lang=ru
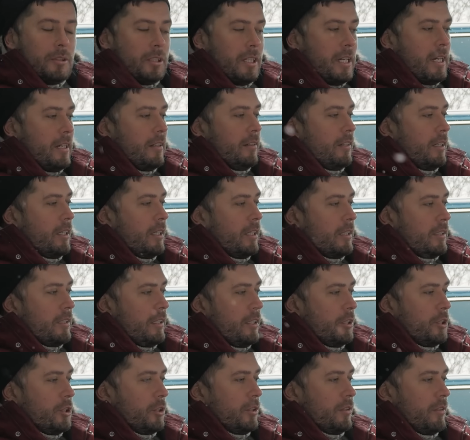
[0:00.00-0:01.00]
друзья, э,
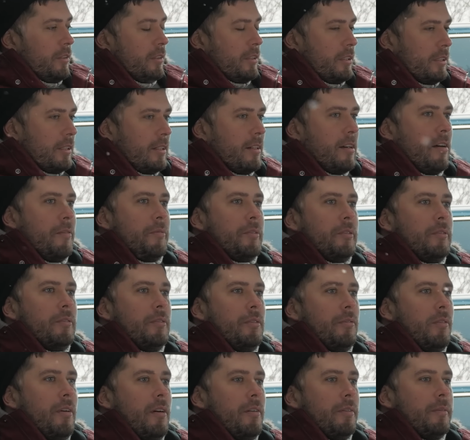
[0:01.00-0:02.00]
значит,
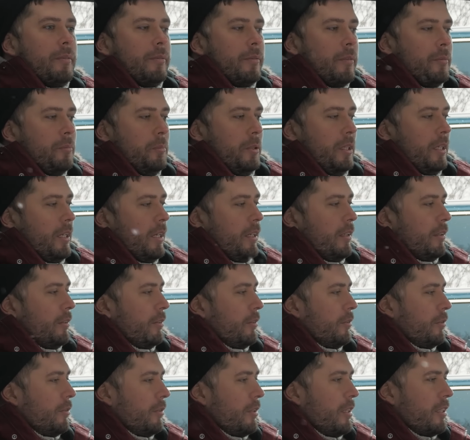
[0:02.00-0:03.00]
сравниваем два автомобиля.
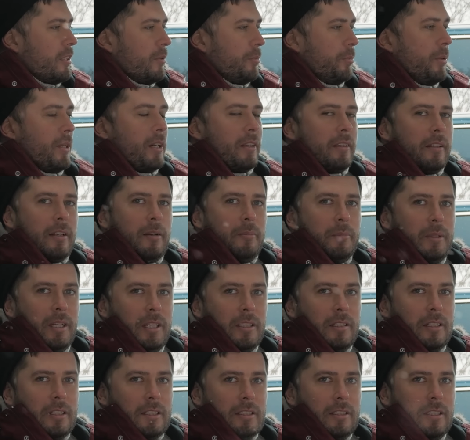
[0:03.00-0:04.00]
Экспертное
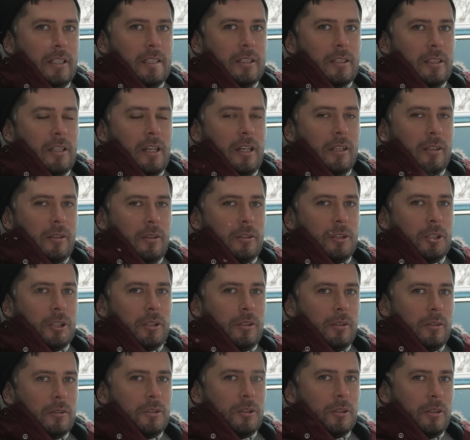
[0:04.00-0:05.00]
мнение здесь от
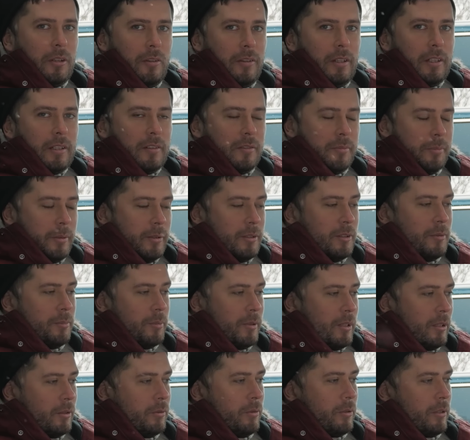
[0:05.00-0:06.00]
человека, в
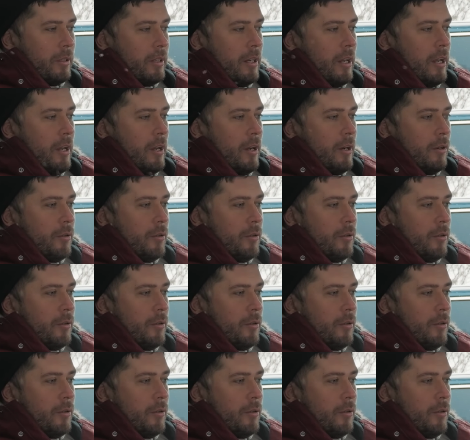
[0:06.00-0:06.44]
принципе, который